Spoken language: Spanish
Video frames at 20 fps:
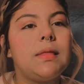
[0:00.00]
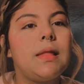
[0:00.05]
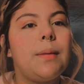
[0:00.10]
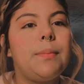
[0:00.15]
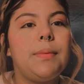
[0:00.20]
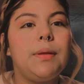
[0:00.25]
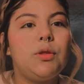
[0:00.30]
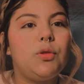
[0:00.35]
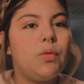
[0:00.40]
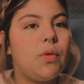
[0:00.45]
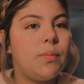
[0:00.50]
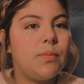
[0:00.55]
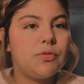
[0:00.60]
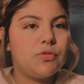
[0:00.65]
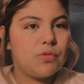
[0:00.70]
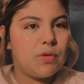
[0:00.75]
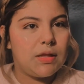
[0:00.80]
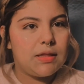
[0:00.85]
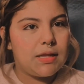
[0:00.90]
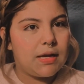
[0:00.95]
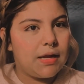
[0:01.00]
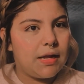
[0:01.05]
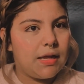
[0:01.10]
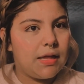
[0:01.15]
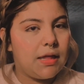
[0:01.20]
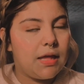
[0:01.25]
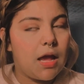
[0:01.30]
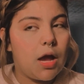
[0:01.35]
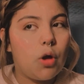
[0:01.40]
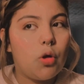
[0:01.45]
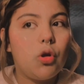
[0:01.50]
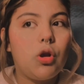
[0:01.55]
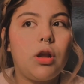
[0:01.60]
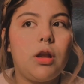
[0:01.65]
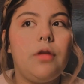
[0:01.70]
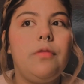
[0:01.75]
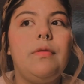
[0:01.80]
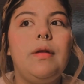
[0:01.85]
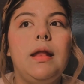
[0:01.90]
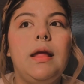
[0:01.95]
también tuvimos una tragedia
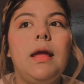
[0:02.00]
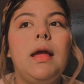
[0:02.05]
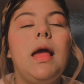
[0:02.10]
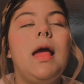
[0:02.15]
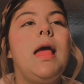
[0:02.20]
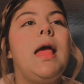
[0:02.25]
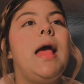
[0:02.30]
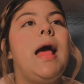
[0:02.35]
horrible,